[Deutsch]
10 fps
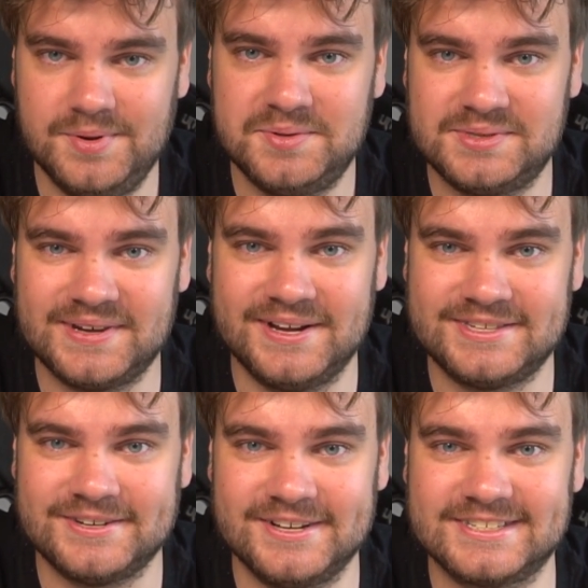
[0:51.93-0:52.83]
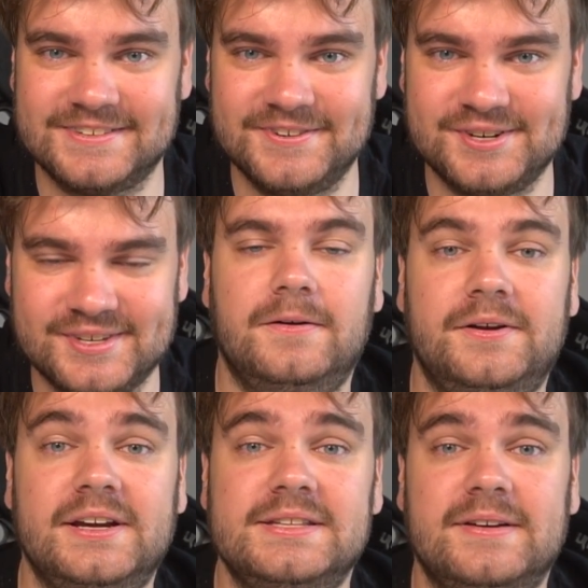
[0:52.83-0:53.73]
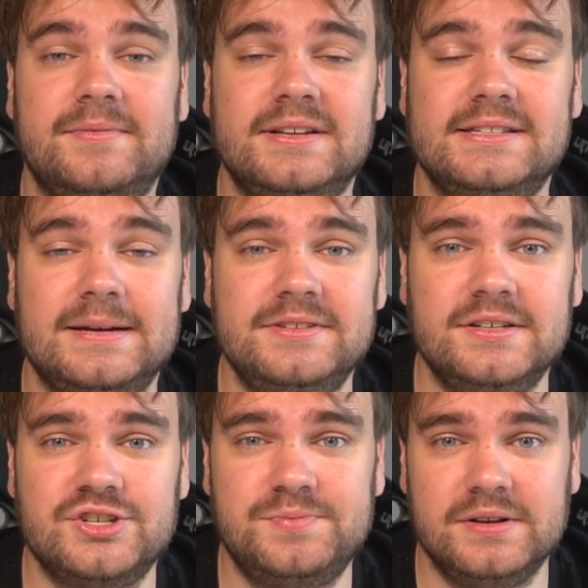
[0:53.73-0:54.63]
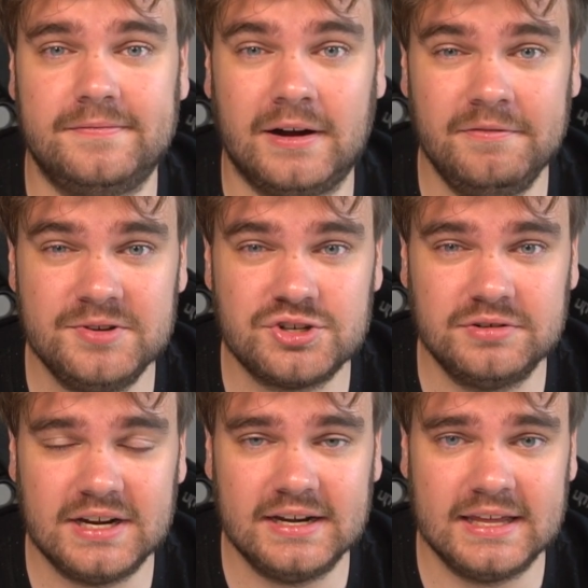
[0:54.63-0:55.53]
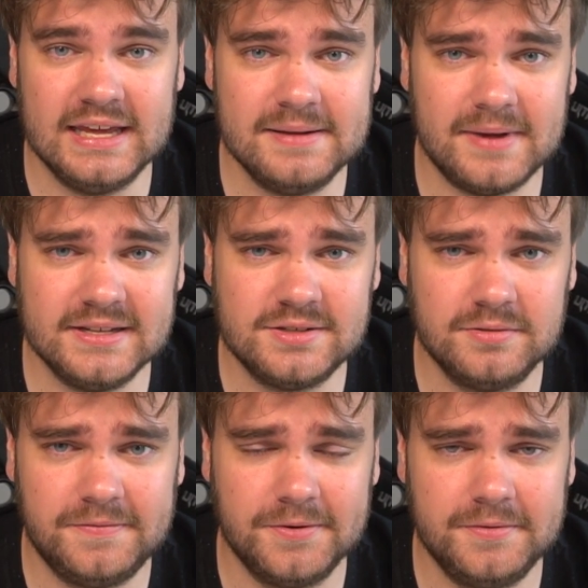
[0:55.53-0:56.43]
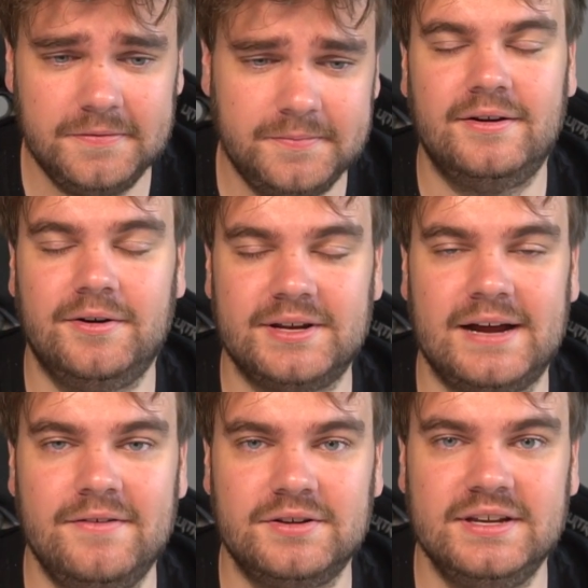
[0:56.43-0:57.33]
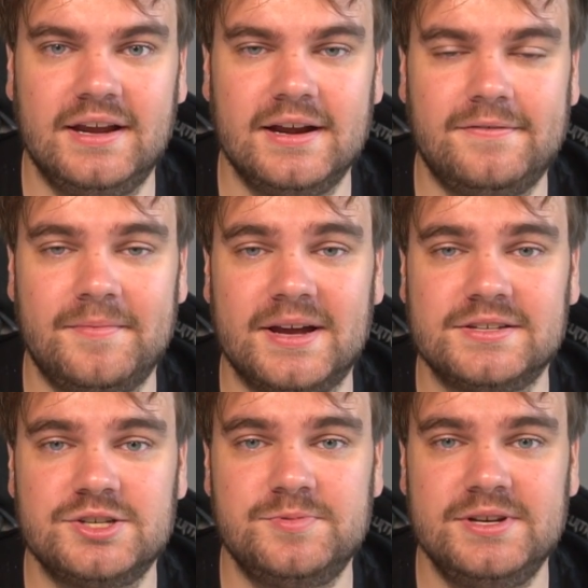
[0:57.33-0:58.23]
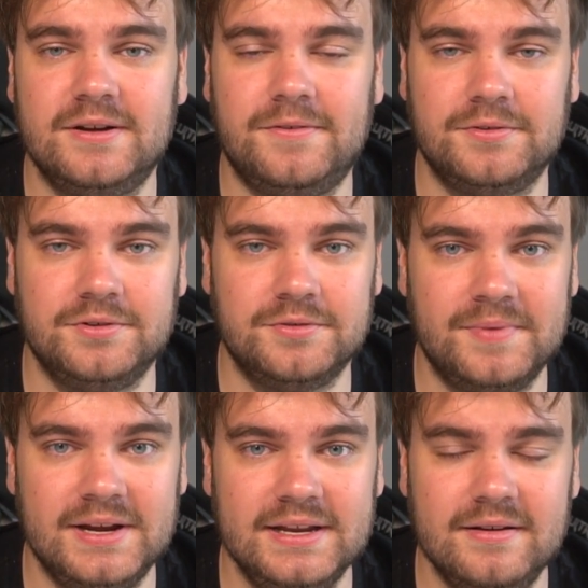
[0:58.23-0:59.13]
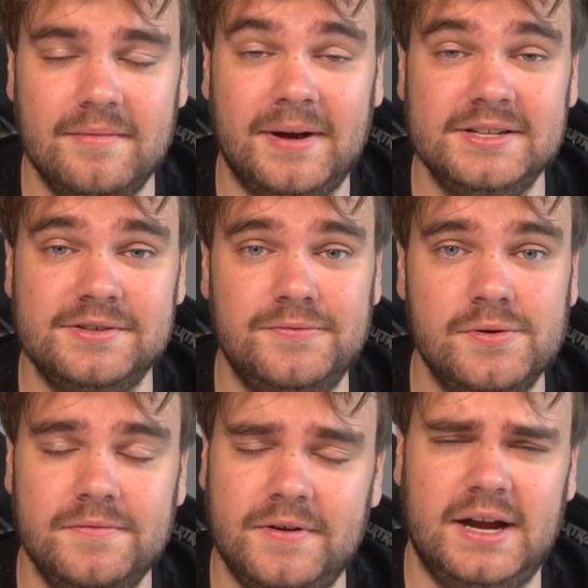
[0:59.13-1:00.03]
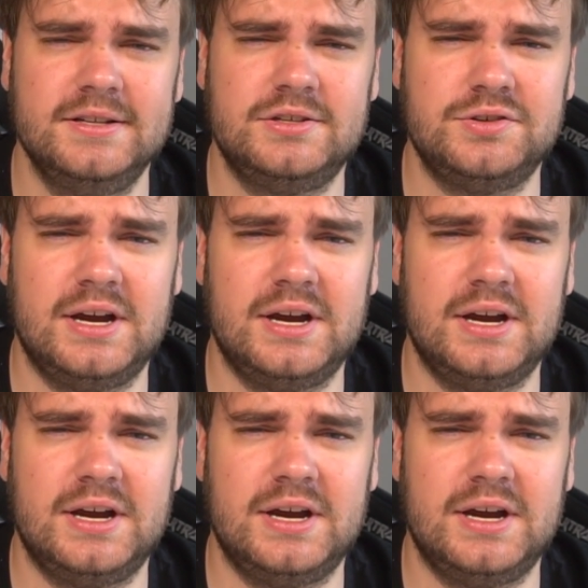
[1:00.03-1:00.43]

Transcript: mit 2 zu 1 gewinnt. Und dann geht es weiter mit den Samstagsspielen. VfB Stuttgart gegen Mainz 05. Und da haben wir auch den Gegner vom ersten Spieltag von Union Berlin. Mainz 05, 1 zu